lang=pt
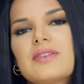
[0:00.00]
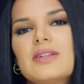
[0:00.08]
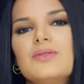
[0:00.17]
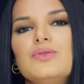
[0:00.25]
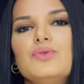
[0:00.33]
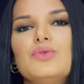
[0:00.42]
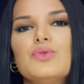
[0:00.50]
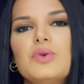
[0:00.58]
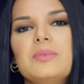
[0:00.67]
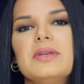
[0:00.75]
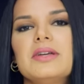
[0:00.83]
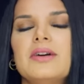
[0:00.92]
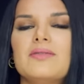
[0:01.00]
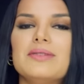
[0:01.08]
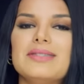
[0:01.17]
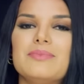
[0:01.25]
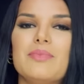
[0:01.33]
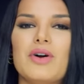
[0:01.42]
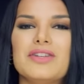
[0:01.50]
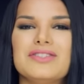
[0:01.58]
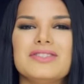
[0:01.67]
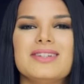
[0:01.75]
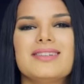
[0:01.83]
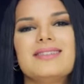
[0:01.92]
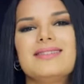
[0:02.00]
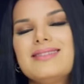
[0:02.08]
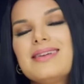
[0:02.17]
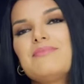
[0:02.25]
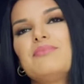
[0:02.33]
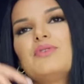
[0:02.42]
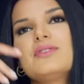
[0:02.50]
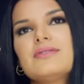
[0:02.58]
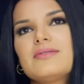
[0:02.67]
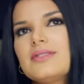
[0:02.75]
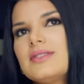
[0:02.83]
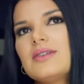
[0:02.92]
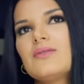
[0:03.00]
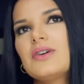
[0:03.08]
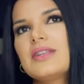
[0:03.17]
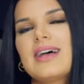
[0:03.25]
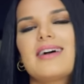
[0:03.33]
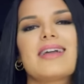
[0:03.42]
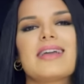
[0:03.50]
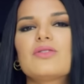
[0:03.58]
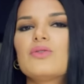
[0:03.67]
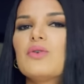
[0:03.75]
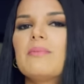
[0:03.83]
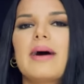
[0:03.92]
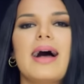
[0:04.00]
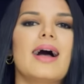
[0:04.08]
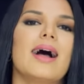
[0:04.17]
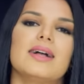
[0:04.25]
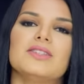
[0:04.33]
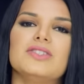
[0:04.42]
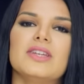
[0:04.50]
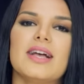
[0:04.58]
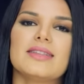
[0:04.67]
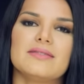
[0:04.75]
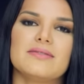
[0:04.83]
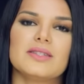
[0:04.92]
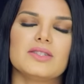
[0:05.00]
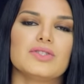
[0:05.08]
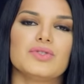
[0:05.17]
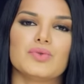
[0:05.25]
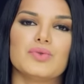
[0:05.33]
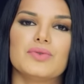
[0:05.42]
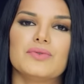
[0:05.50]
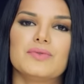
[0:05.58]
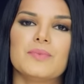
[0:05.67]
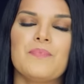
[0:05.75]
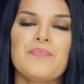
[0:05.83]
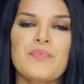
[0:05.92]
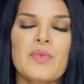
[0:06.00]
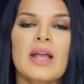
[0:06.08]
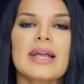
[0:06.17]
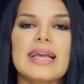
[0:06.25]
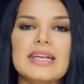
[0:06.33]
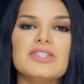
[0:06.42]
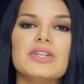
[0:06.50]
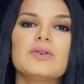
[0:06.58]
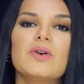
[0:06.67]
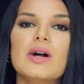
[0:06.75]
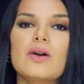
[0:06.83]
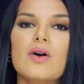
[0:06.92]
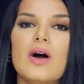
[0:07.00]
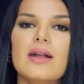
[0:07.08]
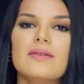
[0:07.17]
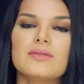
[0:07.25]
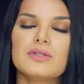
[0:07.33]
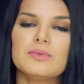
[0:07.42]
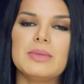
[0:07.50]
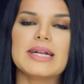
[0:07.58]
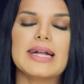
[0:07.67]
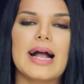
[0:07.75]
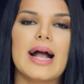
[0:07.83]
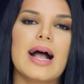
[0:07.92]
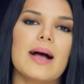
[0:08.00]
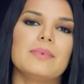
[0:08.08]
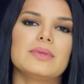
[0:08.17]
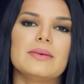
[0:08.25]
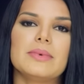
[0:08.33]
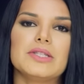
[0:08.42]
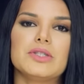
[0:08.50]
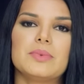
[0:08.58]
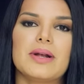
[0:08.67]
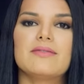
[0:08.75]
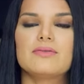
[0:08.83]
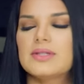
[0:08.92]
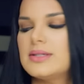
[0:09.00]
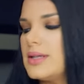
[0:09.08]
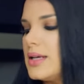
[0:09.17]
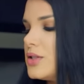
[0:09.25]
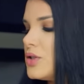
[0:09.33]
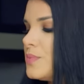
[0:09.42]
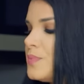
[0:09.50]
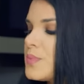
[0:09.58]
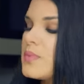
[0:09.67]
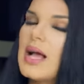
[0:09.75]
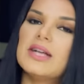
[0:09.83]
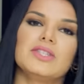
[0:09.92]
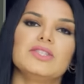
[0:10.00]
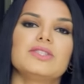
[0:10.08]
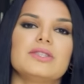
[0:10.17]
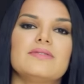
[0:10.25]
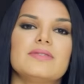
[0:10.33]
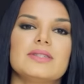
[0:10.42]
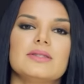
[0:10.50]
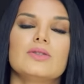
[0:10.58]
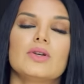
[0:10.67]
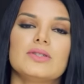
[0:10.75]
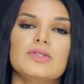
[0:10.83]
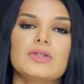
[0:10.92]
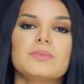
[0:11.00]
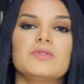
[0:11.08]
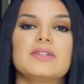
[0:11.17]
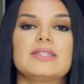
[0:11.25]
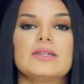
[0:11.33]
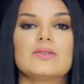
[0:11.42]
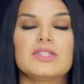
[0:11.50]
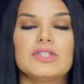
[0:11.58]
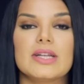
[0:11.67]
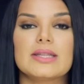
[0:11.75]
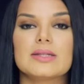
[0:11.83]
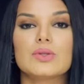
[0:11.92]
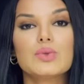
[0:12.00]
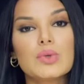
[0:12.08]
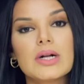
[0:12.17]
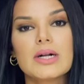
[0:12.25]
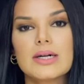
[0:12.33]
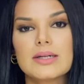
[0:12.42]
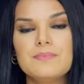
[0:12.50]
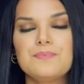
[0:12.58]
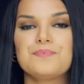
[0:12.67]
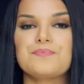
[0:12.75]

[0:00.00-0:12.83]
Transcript: ficar no YouTube. Você pode depois, se você engordar, retomar a dieta e fazer de novo. Quem chegou agora, eu vou explicar rapidamente para vocês. A gente tá faz... Nós estamos fazendo a dieta do CAN.